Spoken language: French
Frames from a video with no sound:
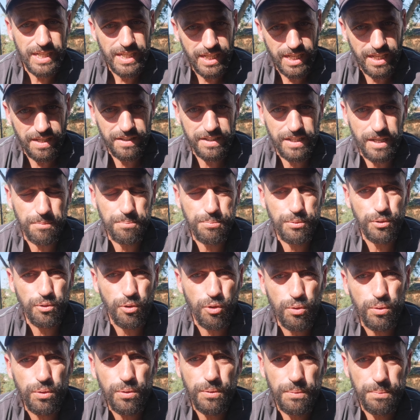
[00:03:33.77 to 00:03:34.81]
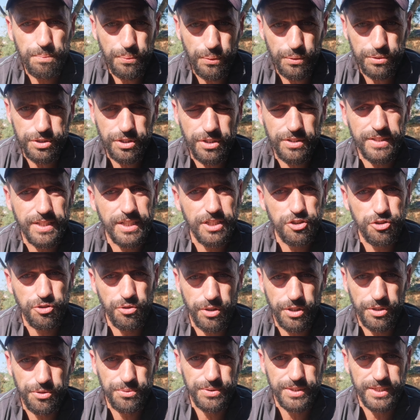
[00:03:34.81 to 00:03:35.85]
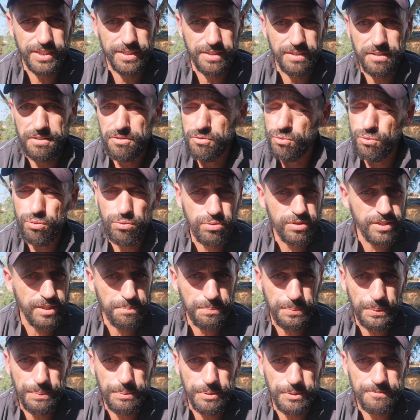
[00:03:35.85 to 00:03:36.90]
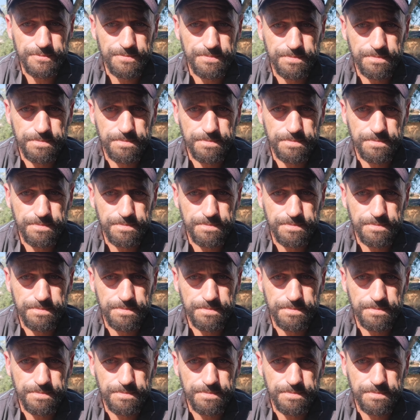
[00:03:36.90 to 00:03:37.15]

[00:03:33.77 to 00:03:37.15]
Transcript: et avec un plus gros pourcentage de réussite, tout simplement.